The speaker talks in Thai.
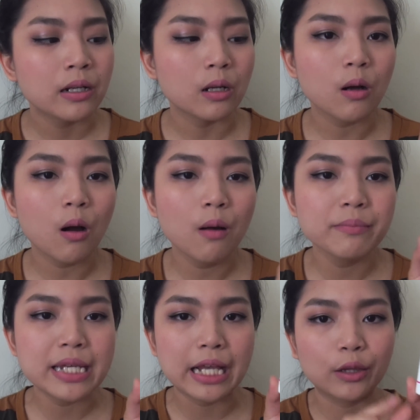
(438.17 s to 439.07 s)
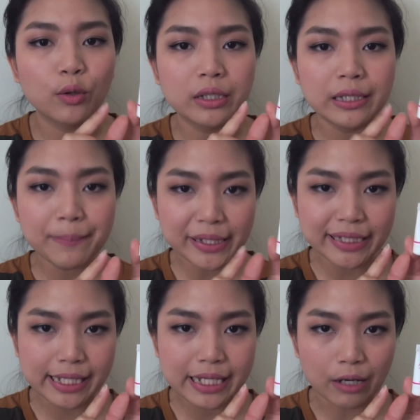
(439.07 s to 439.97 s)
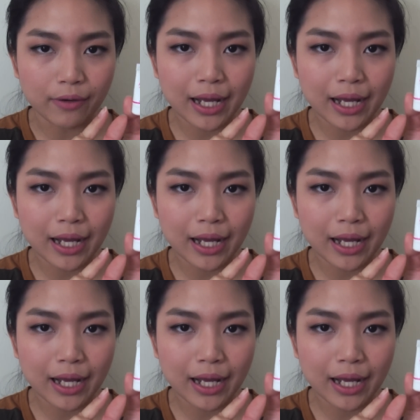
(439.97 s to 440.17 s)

แล้วก็มีอีกตัวหนึ่งที่เป็นสีเขียว